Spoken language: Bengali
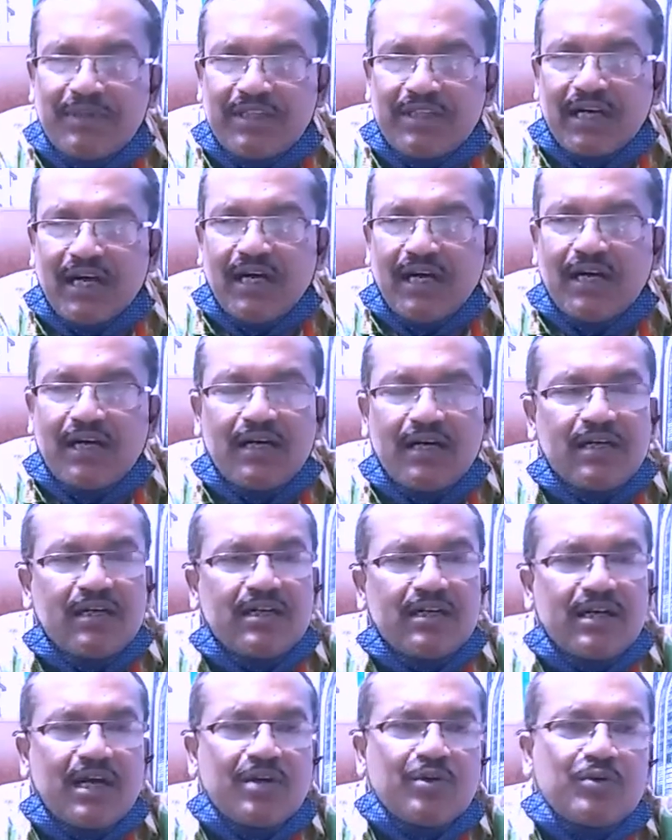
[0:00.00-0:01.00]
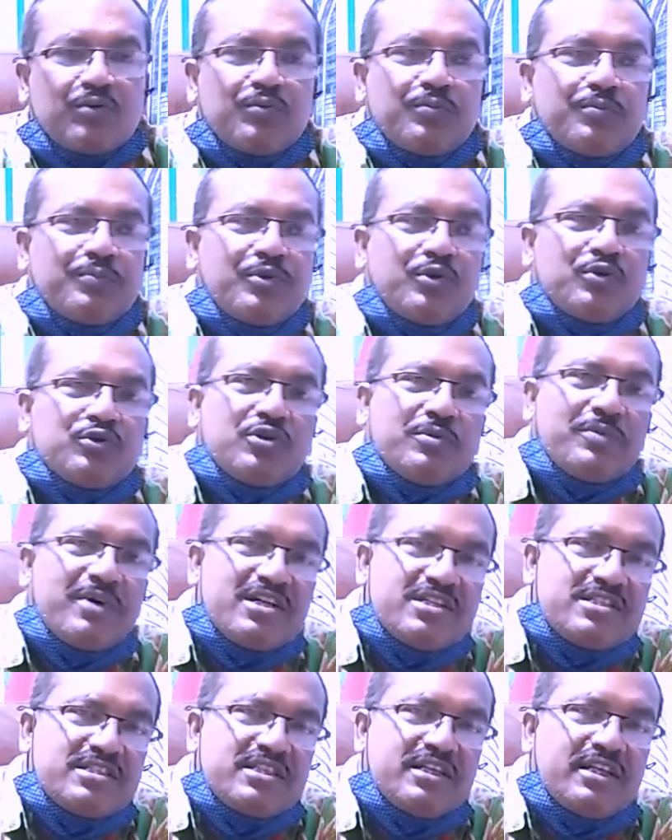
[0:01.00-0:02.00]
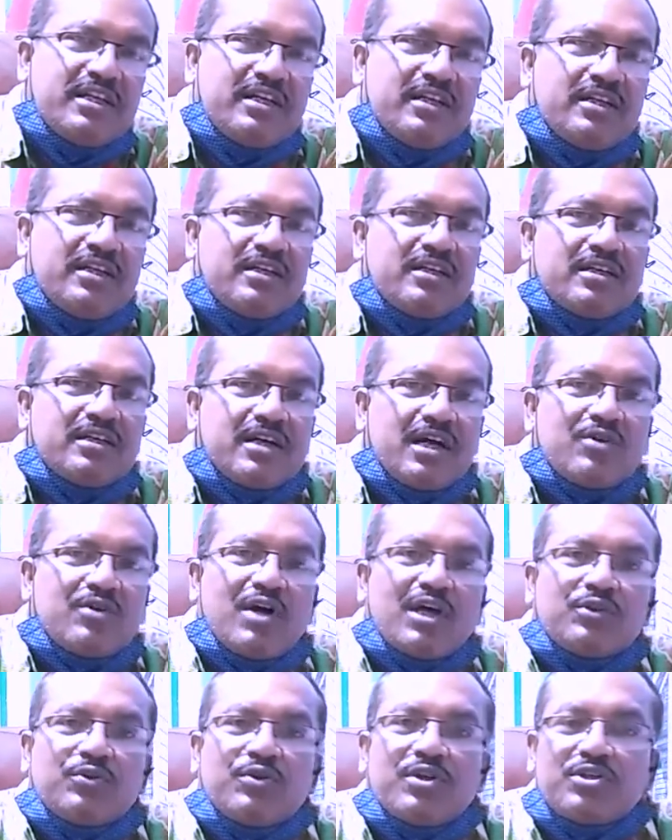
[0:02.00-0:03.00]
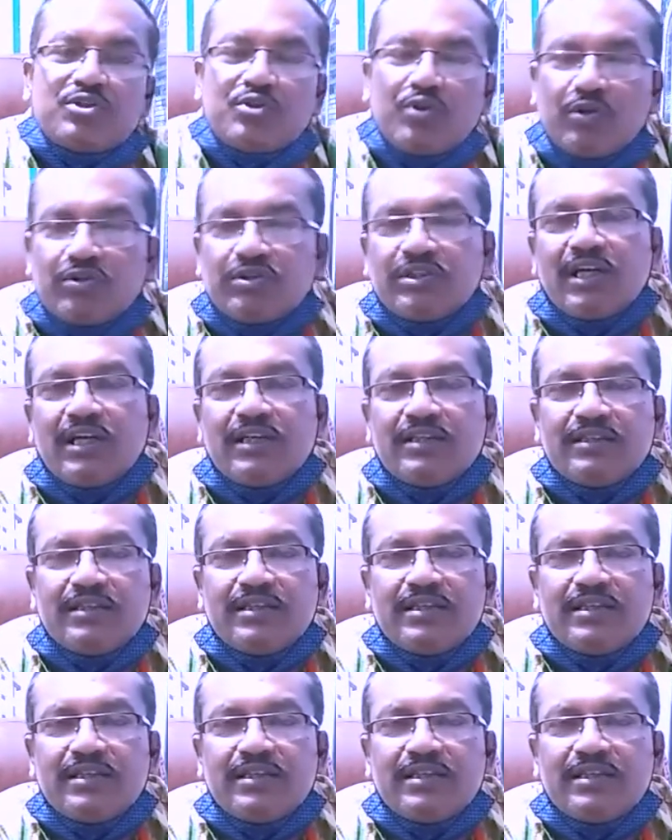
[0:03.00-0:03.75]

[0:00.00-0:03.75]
পিতা কারো প্রিয়তমা স্ত্রী কারো আদরের সন্তান